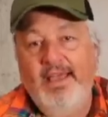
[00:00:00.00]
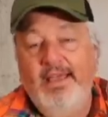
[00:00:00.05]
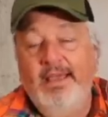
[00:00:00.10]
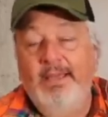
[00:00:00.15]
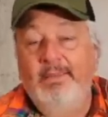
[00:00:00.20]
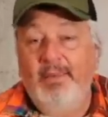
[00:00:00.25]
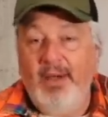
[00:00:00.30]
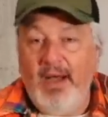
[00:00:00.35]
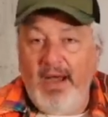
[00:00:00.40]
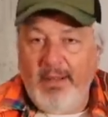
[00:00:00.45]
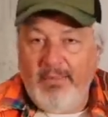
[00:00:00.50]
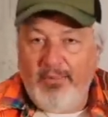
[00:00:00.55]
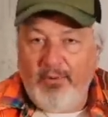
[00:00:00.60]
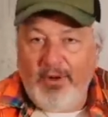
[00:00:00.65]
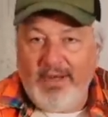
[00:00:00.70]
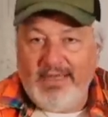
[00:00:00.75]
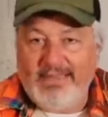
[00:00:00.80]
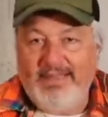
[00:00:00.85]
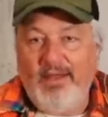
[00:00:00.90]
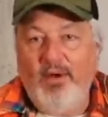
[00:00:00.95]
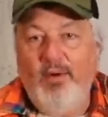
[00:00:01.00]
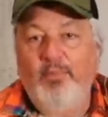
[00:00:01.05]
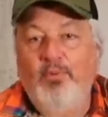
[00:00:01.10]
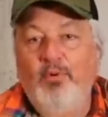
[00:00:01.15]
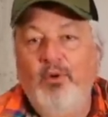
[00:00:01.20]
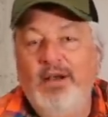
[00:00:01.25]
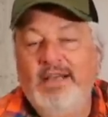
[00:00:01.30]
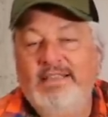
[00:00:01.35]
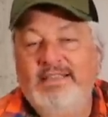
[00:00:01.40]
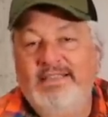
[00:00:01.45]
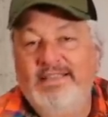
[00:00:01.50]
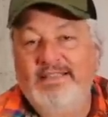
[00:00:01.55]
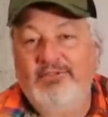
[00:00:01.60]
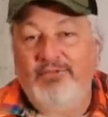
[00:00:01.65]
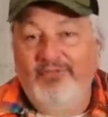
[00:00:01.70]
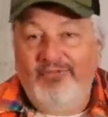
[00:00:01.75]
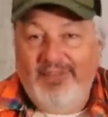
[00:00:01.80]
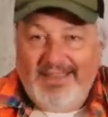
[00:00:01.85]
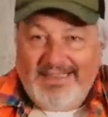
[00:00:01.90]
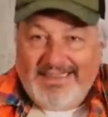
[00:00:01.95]
et par rapport à ça, on pourra essayer
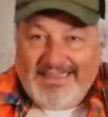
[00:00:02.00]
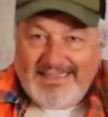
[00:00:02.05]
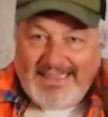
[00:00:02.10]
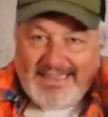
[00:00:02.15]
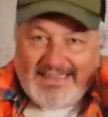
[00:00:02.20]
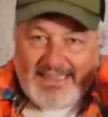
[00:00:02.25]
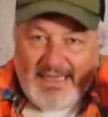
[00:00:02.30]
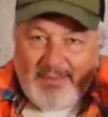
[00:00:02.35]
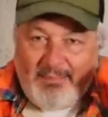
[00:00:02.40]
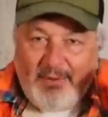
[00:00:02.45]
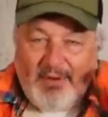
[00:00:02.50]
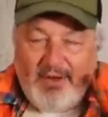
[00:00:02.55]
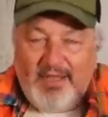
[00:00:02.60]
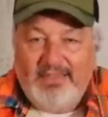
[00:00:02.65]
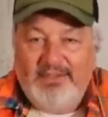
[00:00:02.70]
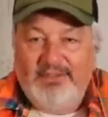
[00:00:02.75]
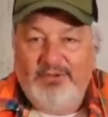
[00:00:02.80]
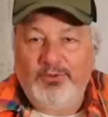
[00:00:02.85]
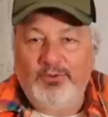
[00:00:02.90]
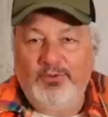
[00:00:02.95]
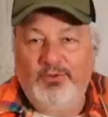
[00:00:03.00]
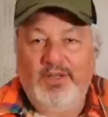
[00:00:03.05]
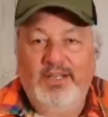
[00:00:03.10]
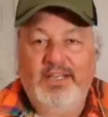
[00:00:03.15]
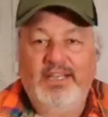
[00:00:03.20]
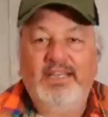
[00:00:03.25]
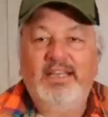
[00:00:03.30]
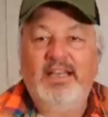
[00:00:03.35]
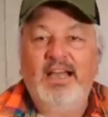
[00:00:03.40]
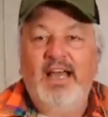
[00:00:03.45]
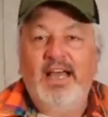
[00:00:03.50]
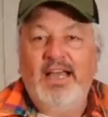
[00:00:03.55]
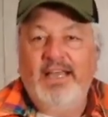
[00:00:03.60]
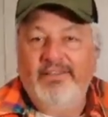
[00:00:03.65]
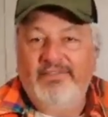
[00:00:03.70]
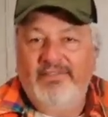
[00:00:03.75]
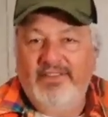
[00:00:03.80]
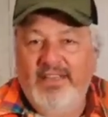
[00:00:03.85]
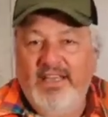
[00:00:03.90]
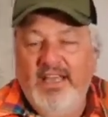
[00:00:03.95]
de faire des interpolations et
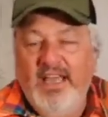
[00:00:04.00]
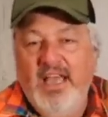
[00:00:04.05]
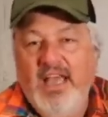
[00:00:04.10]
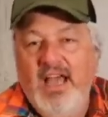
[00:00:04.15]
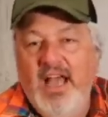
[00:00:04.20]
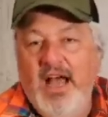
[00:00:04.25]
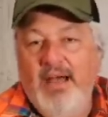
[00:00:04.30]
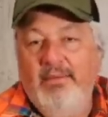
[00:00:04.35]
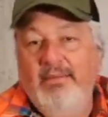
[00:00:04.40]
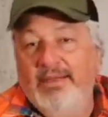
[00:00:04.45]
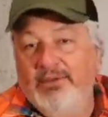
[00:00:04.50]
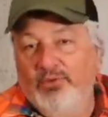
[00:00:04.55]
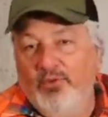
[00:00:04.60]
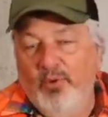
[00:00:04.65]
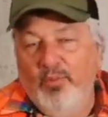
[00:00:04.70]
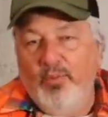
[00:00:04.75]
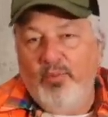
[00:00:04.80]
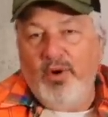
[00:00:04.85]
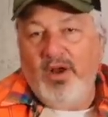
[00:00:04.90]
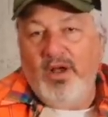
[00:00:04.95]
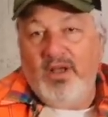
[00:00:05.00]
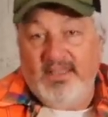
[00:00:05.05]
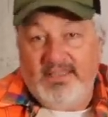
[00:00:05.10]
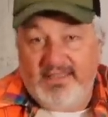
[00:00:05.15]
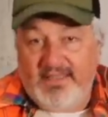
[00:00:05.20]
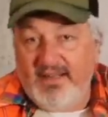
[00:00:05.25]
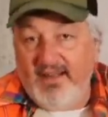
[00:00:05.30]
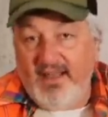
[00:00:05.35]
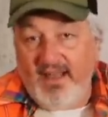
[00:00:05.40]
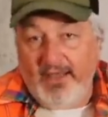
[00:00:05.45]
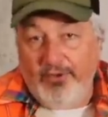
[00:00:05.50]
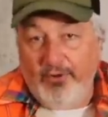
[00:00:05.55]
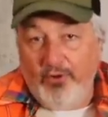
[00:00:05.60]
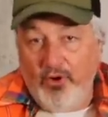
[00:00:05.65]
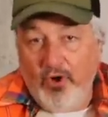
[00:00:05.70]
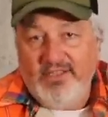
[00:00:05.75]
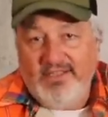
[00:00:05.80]
arriver à mettre au point un scénario,